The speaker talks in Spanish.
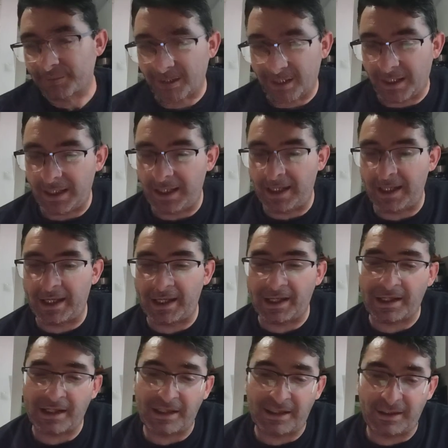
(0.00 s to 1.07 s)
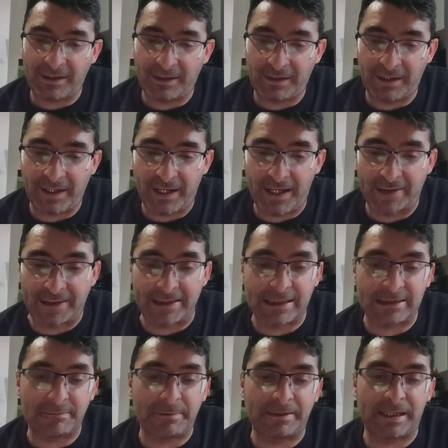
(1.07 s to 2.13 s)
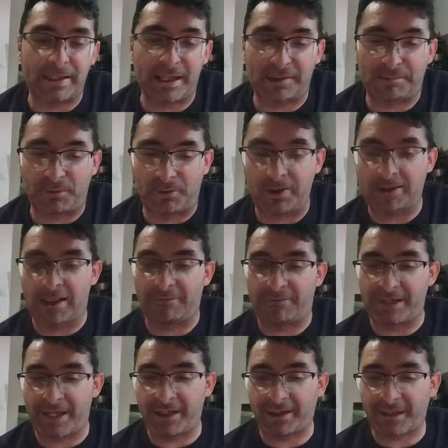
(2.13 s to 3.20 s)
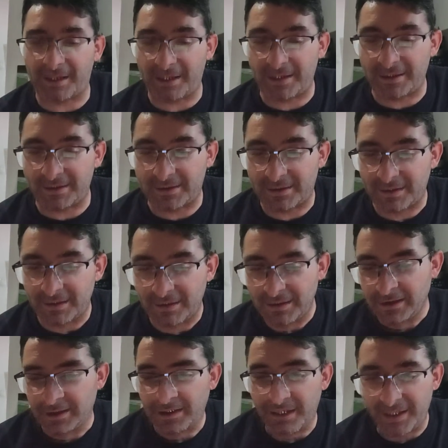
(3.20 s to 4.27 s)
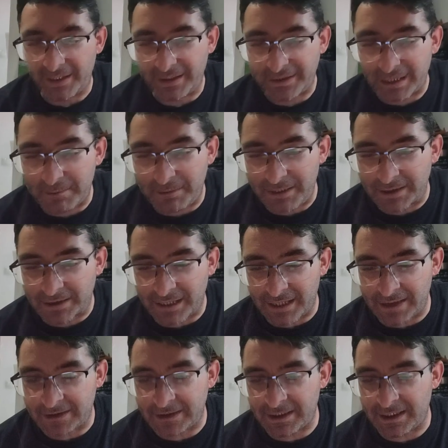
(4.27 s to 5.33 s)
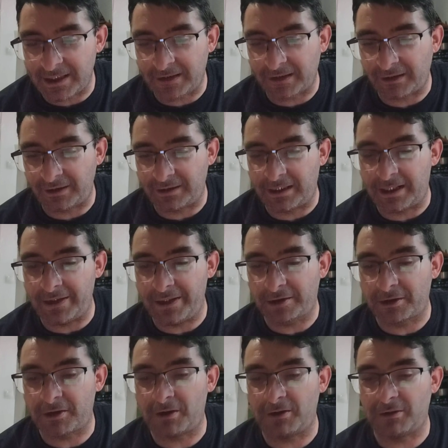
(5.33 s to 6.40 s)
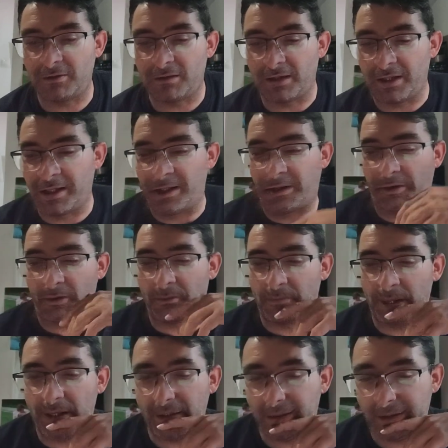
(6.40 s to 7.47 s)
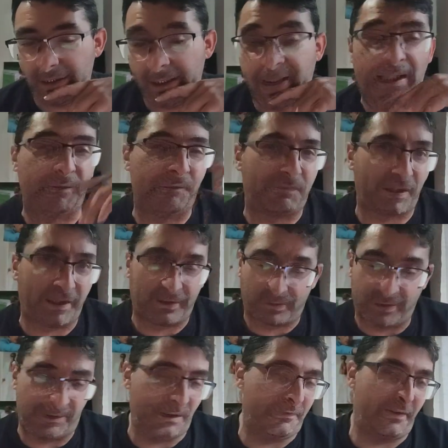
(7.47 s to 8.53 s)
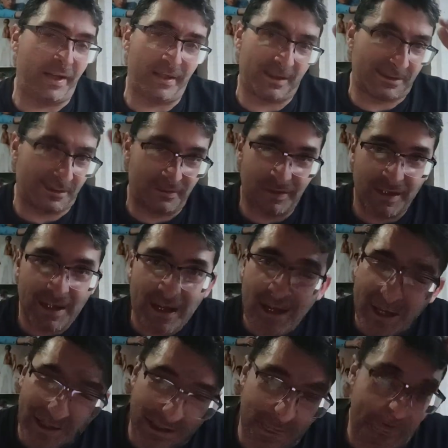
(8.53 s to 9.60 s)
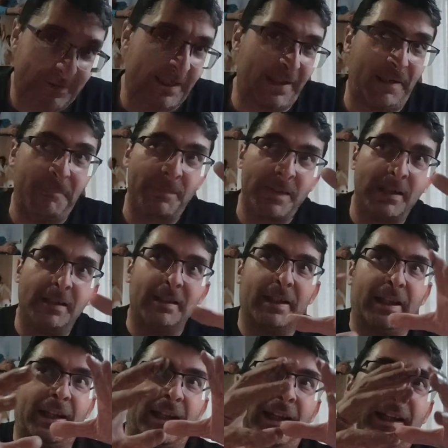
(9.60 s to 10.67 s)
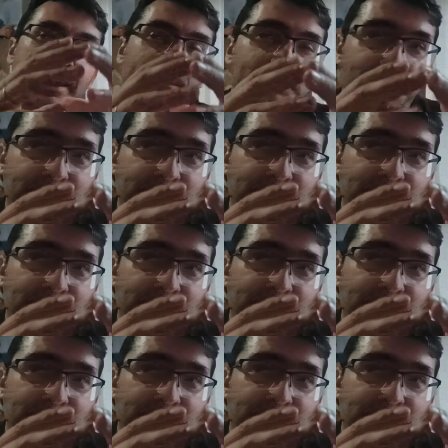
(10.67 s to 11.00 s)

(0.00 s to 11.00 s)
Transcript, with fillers: Eh, ¿Estáis invitadas? Por Richard Jenkins, eh, Jamie Lee Sánchez, Rita Edison, eh, Ron Valen y Glenn Frey. El eh, Glenn Frey es, aparte de. Eh,